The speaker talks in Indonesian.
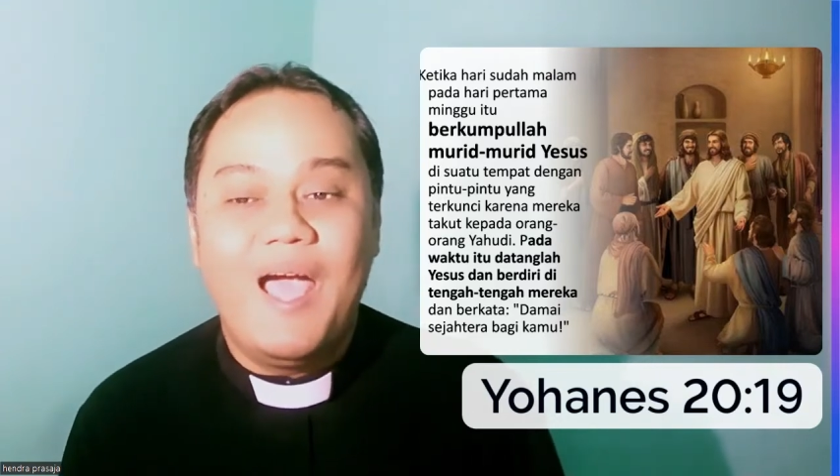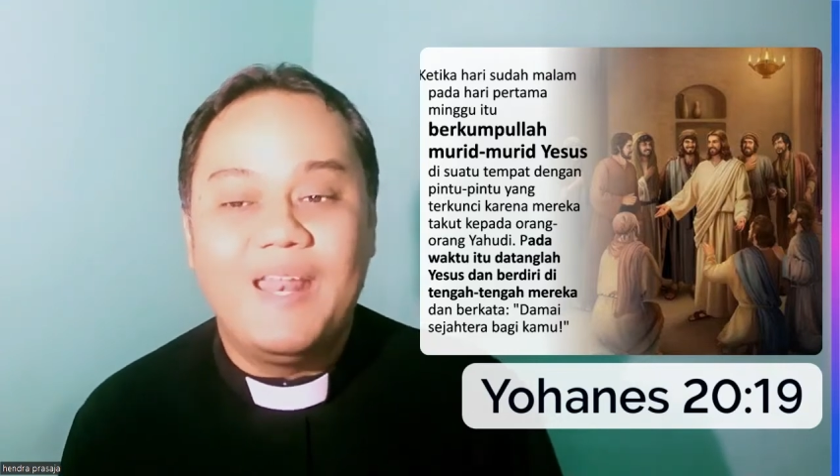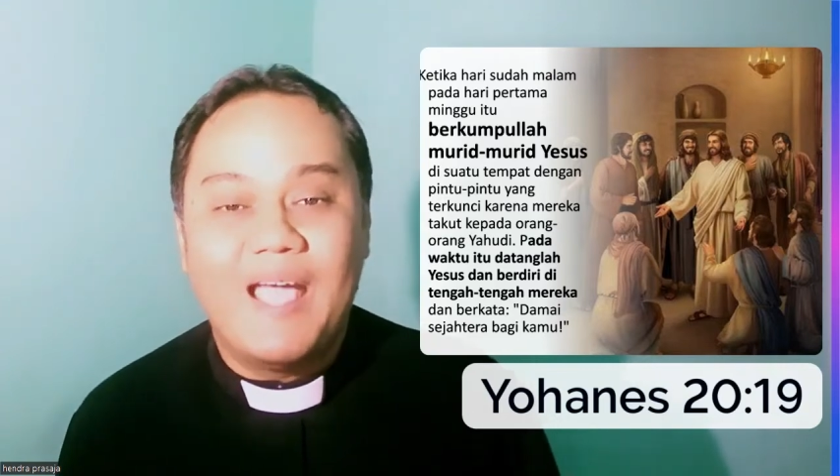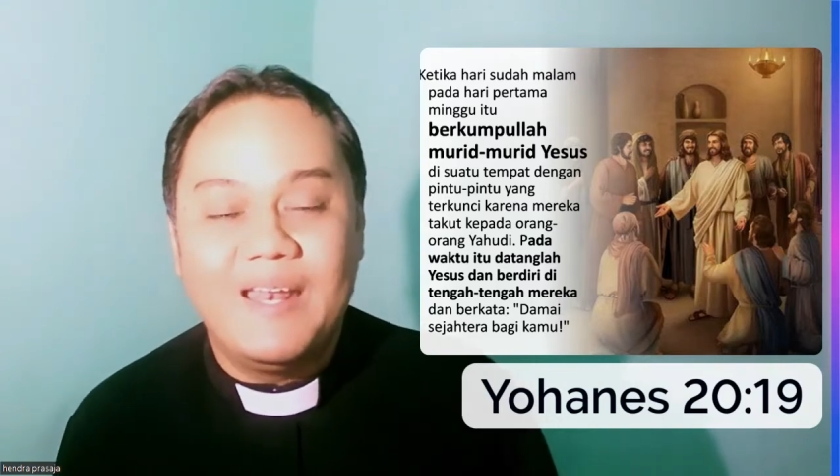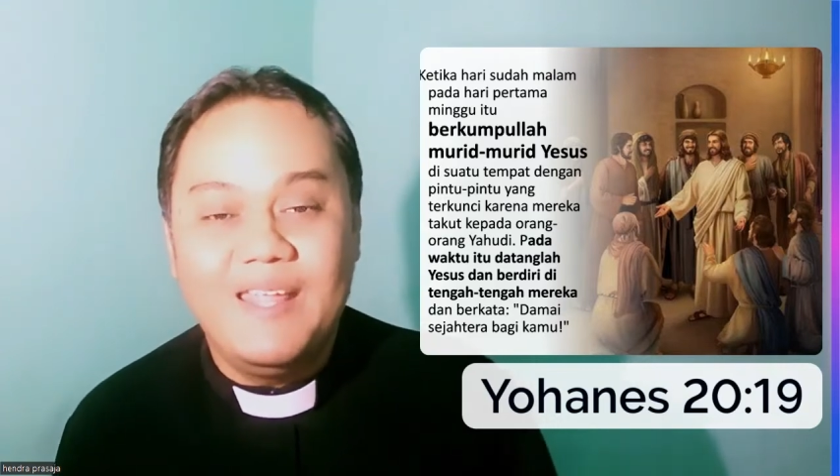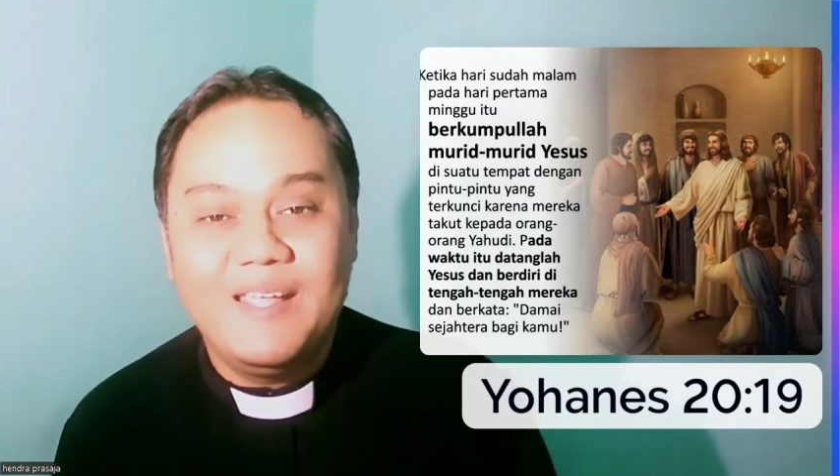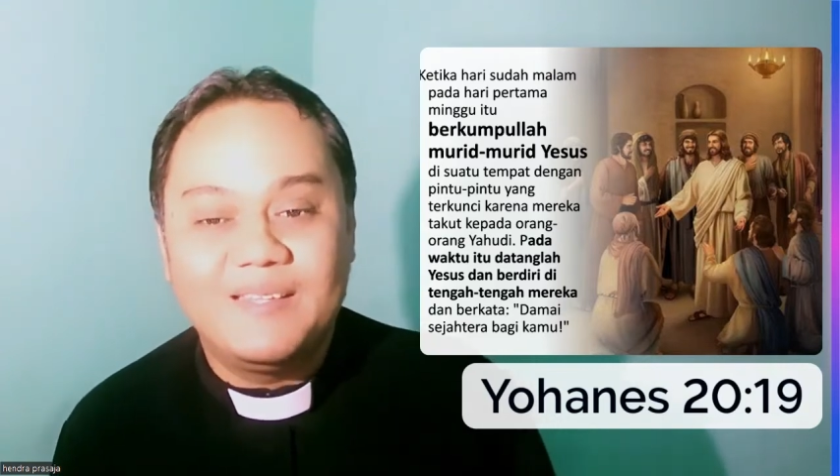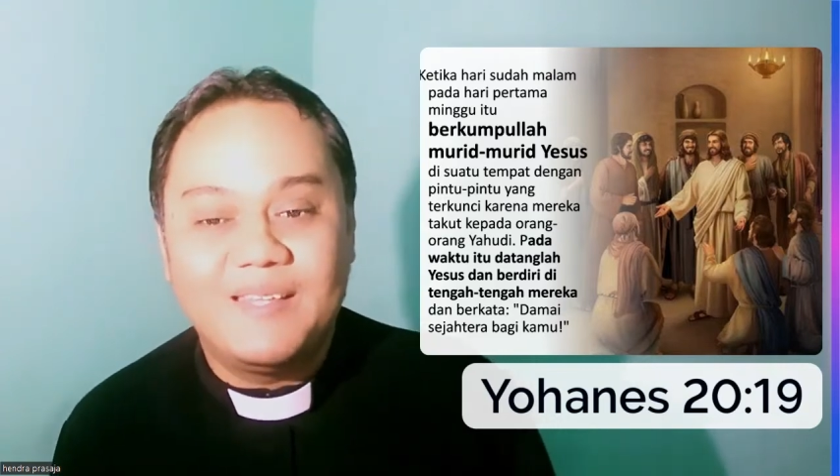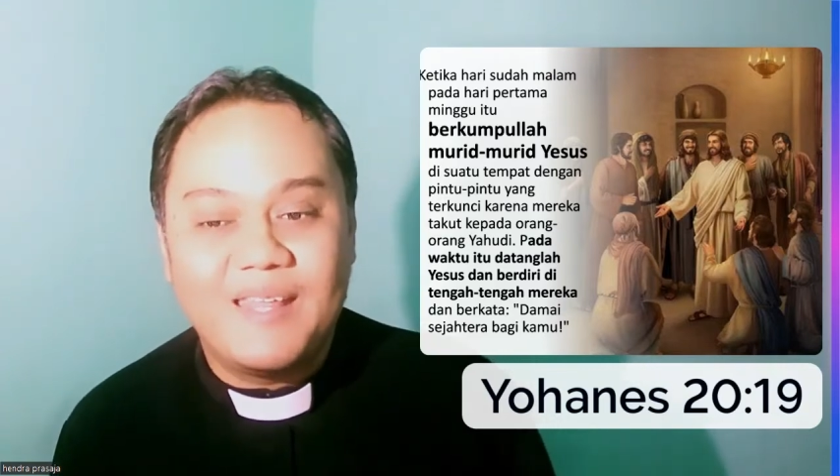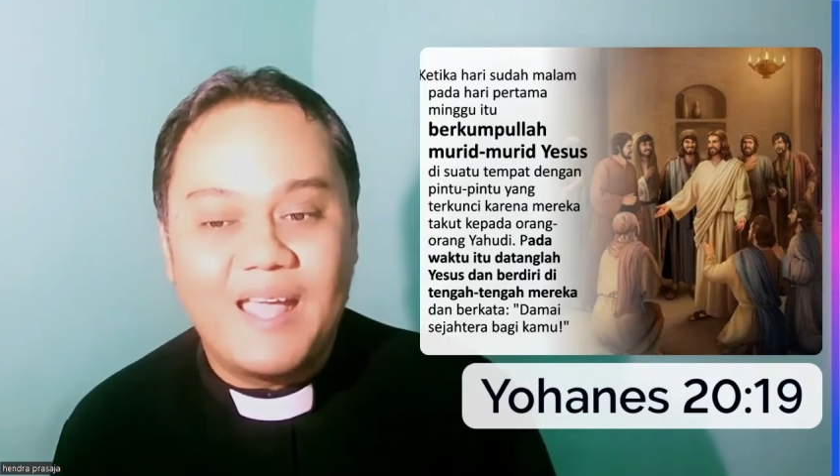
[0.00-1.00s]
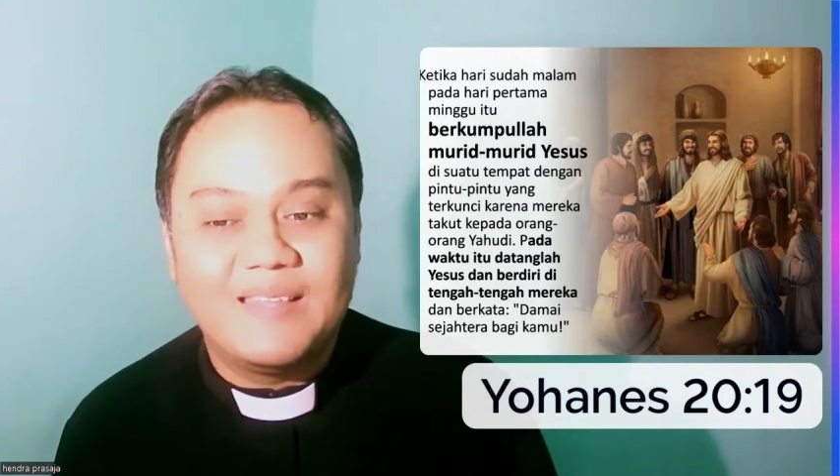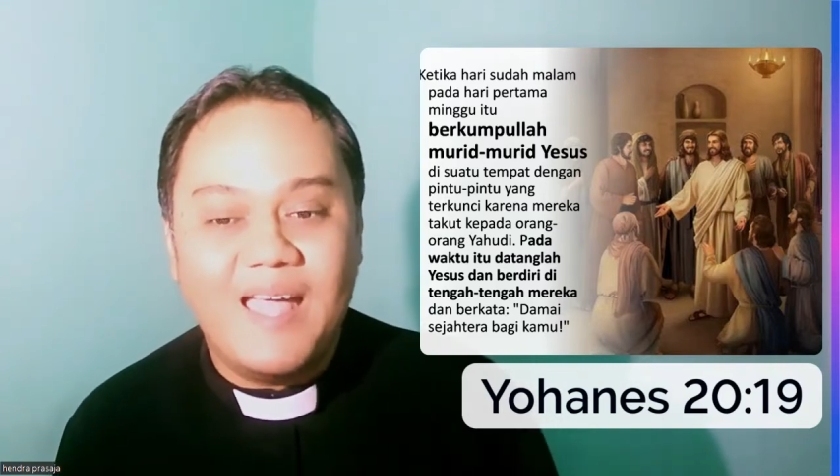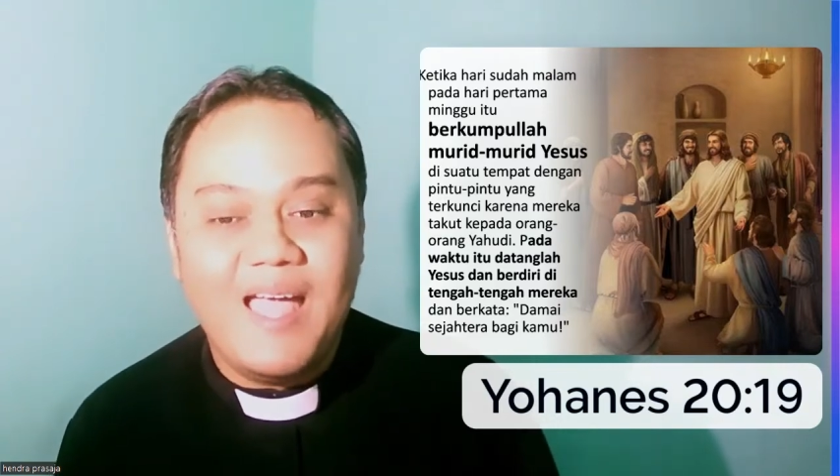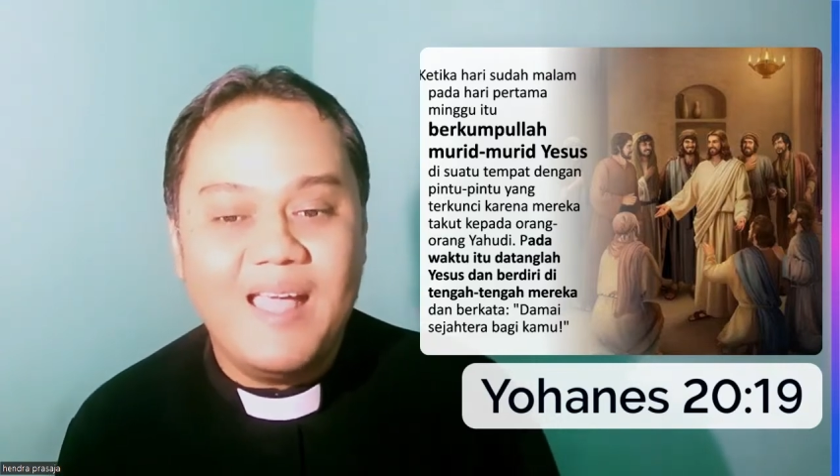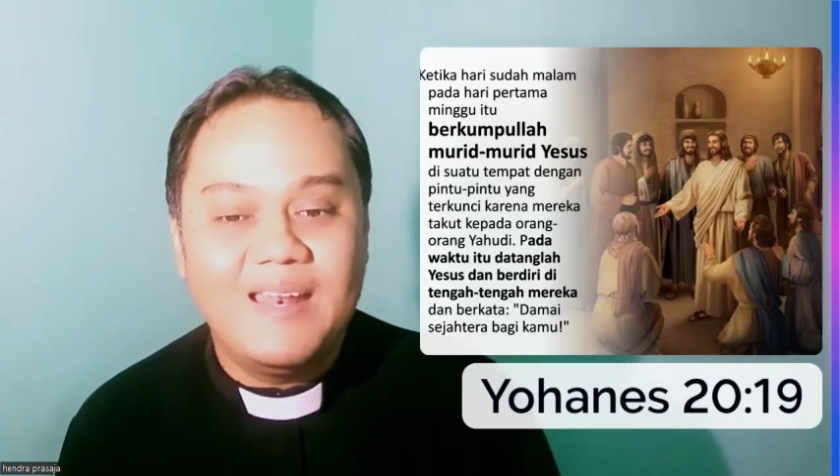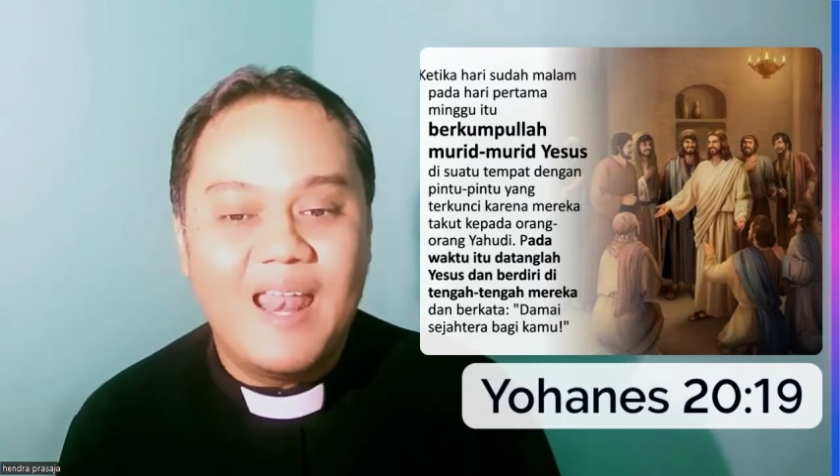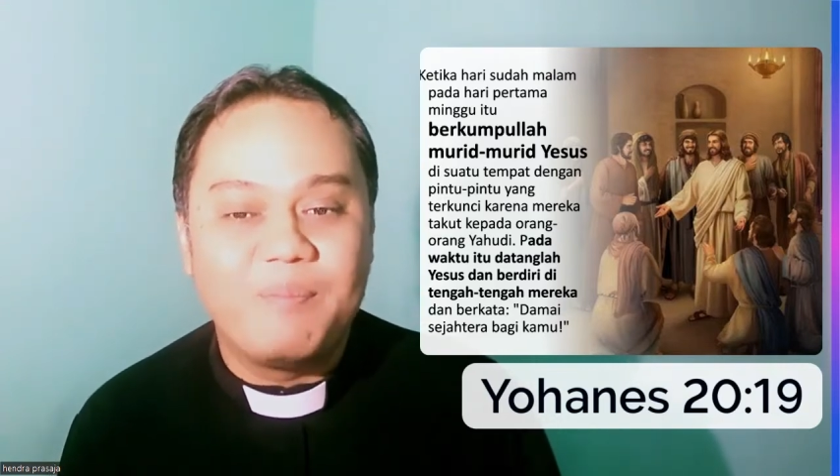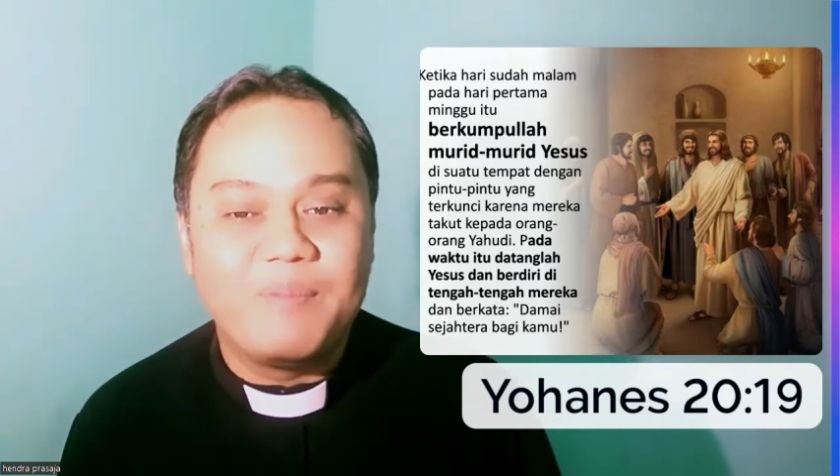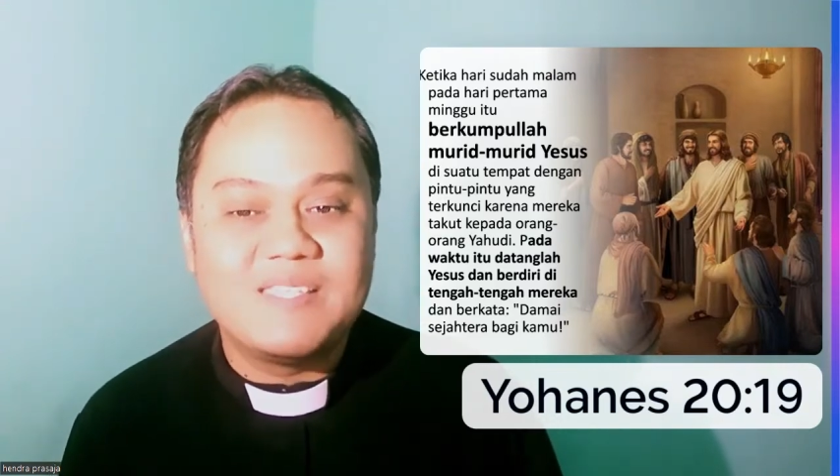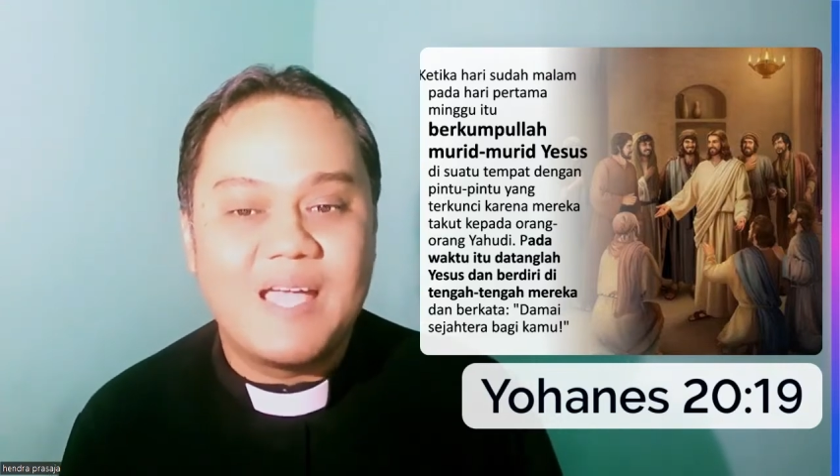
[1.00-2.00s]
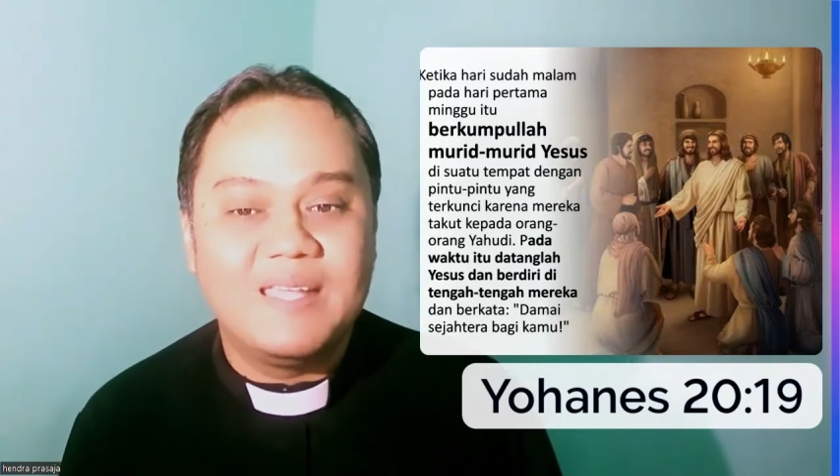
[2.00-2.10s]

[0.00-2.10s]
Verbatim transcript: Adik-adik, ternyata dalam kisah